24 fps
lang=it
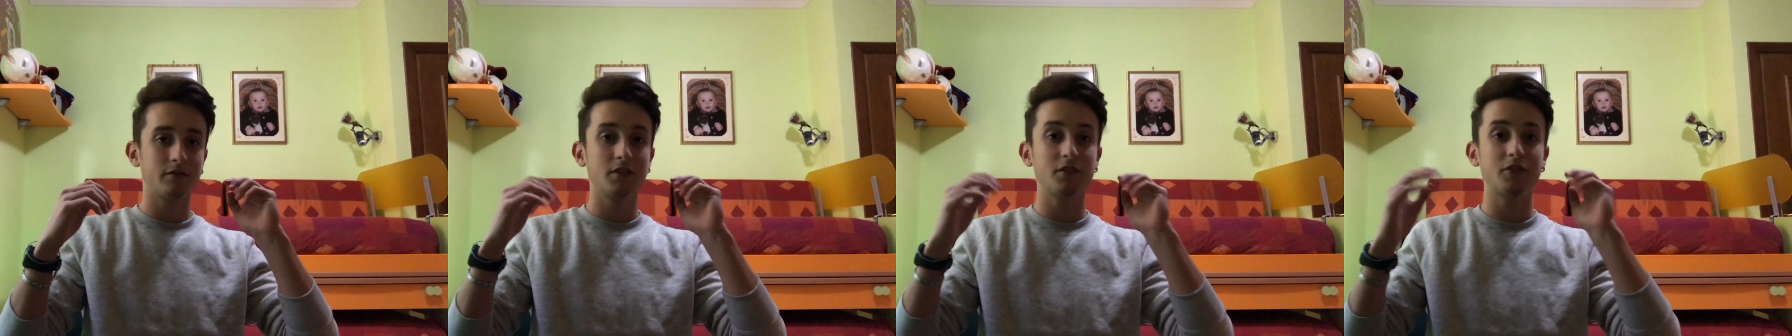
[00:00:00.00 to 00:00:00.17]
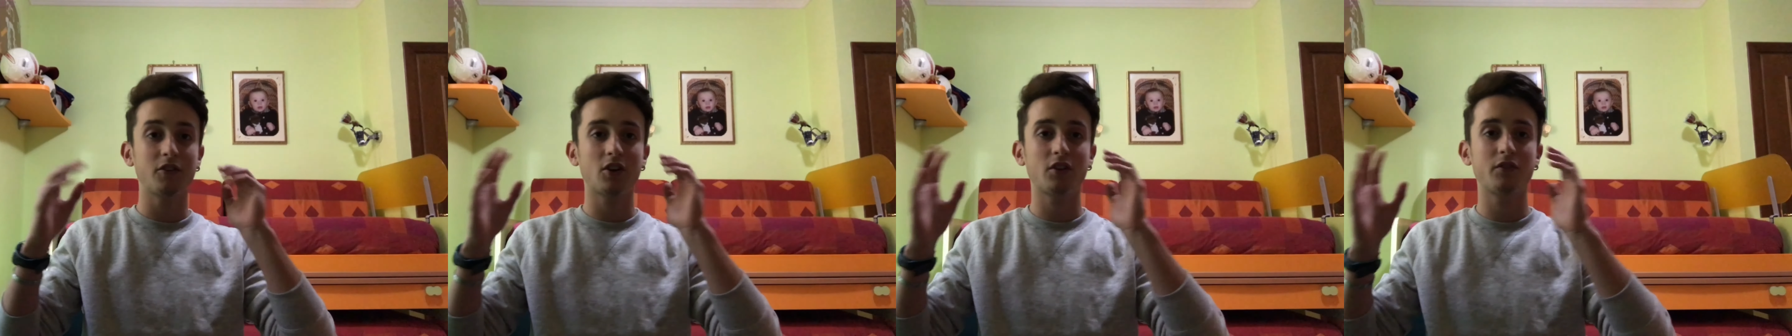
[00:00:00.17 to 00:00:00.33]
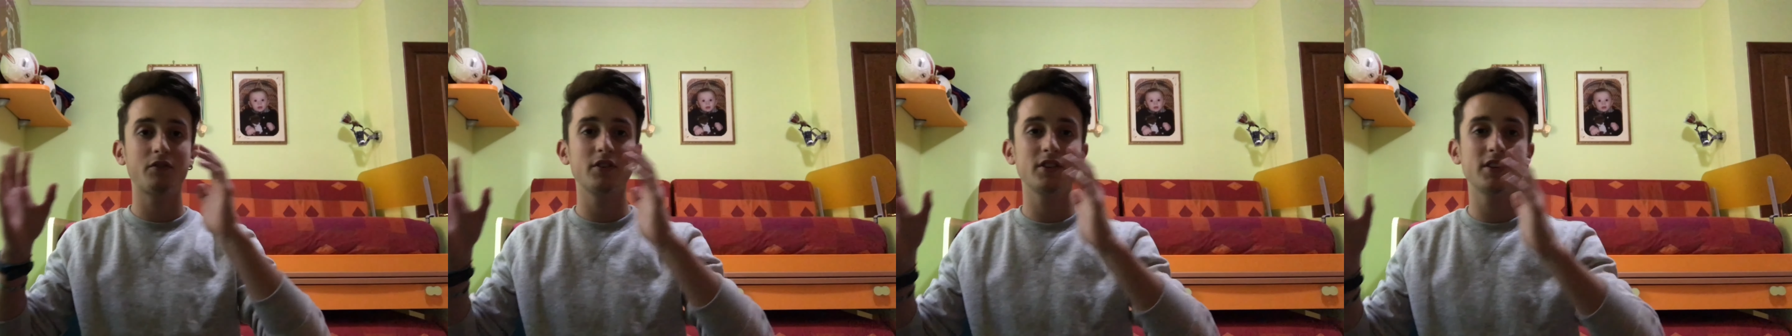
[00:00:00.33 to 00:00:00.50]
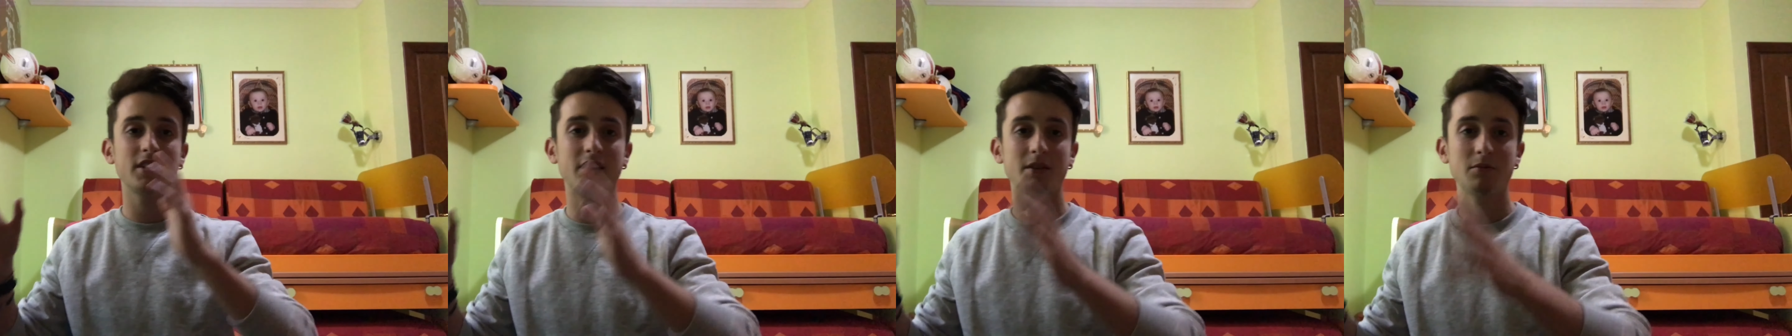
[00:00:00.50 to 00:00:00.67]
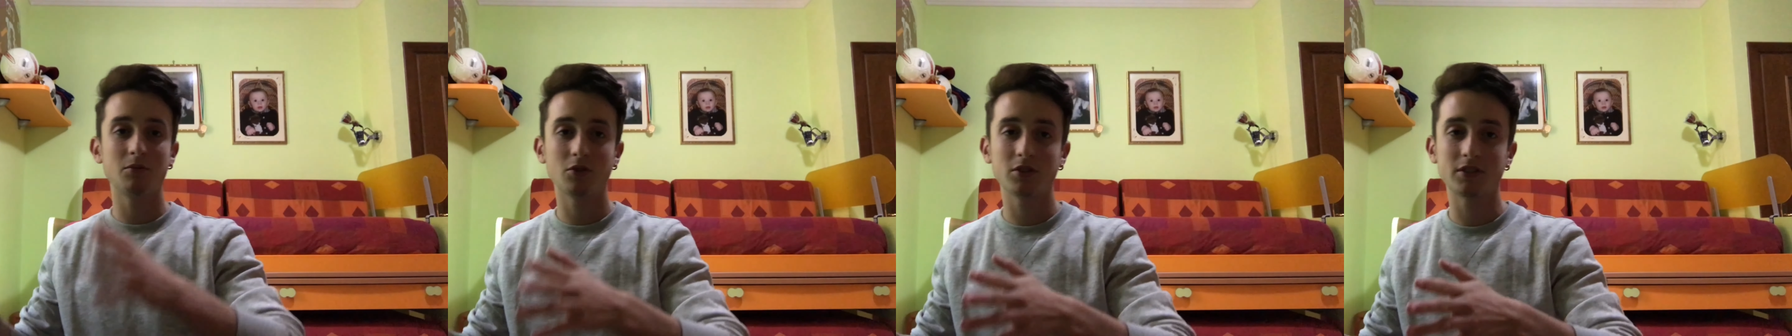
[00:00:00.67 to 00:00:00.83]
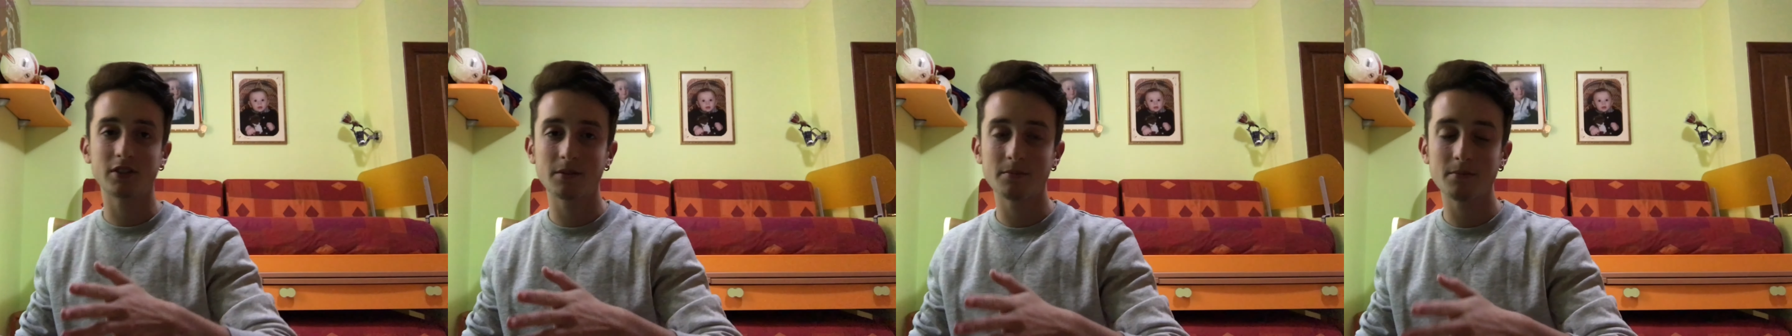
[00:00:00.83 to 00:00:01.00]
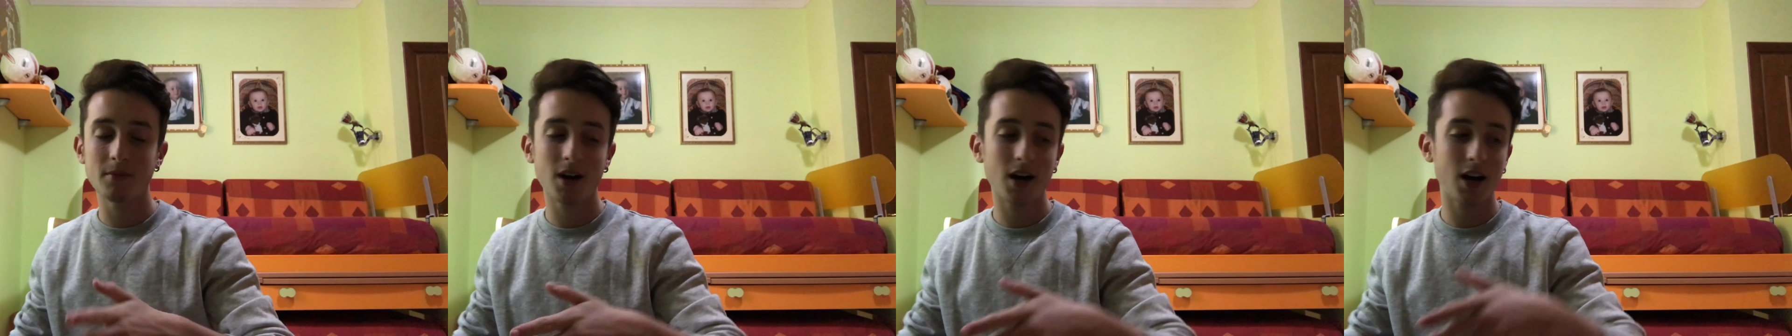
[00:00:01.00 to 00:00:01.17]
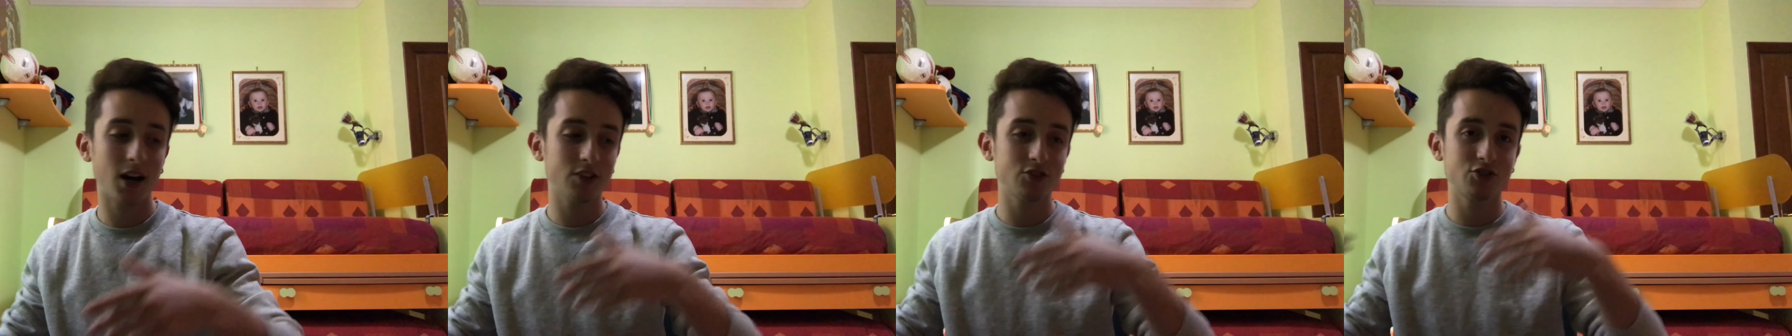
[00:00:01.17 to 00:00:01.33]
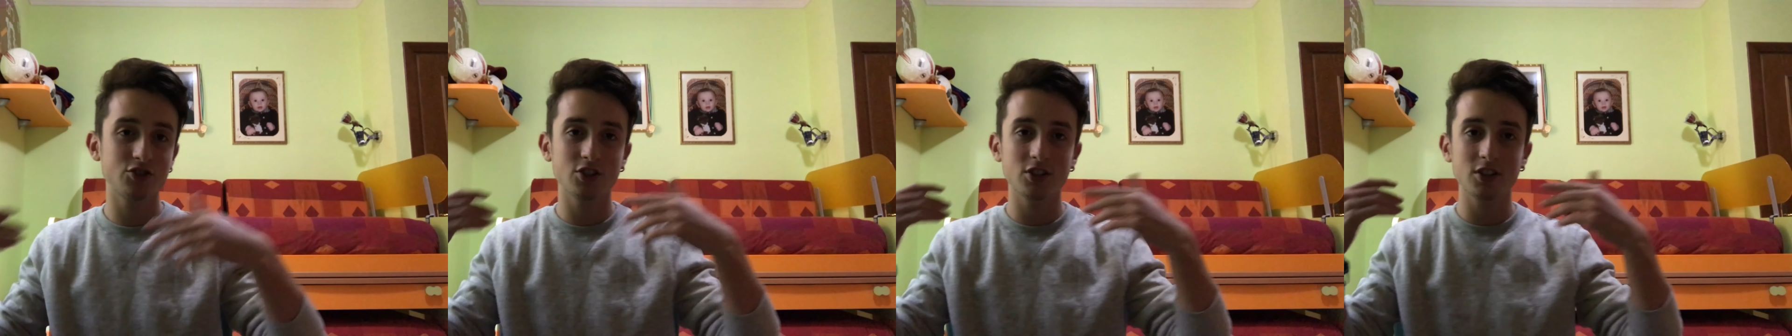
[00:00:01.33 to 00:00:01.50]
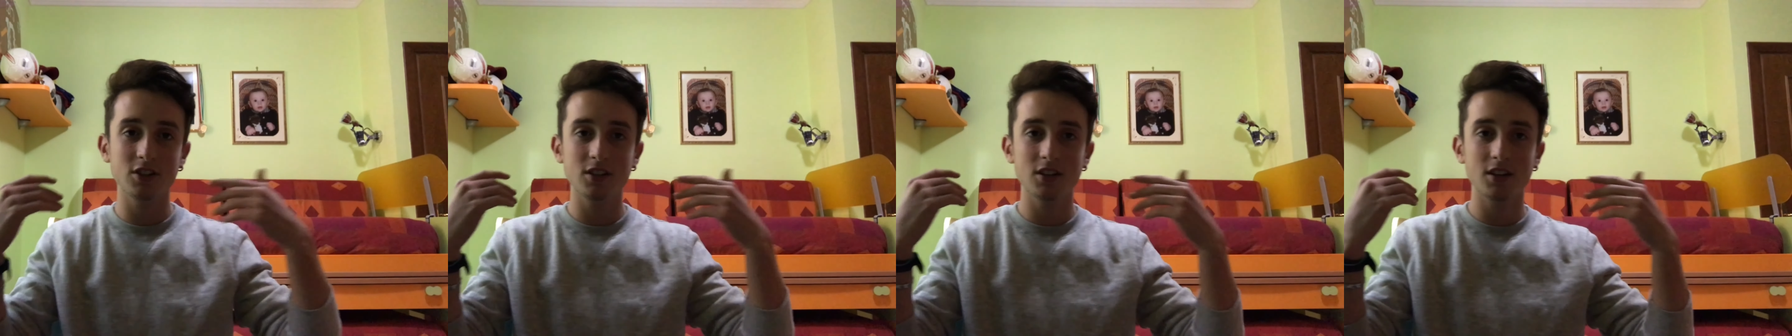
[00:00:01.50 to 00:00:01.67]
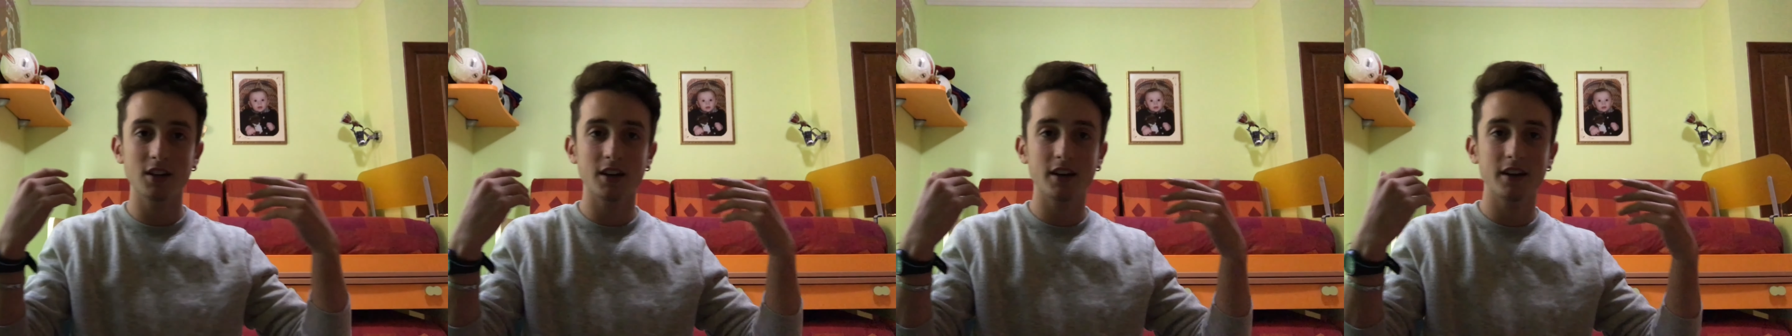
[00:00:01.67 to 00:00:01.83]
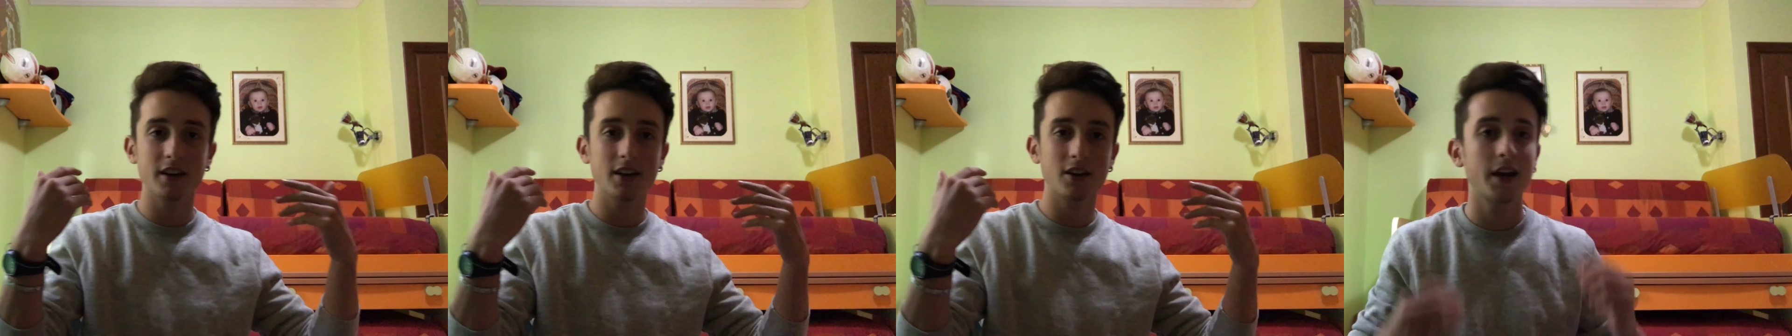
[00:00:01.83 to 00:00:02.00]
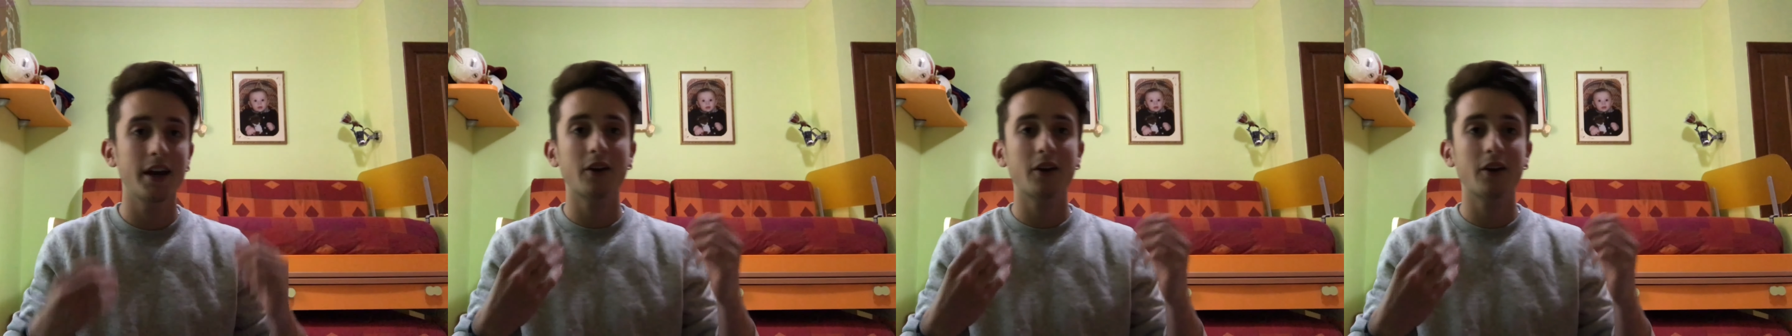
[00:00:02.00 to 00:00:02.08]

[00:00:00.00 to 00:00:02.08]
vi farò vedere molte immagini e,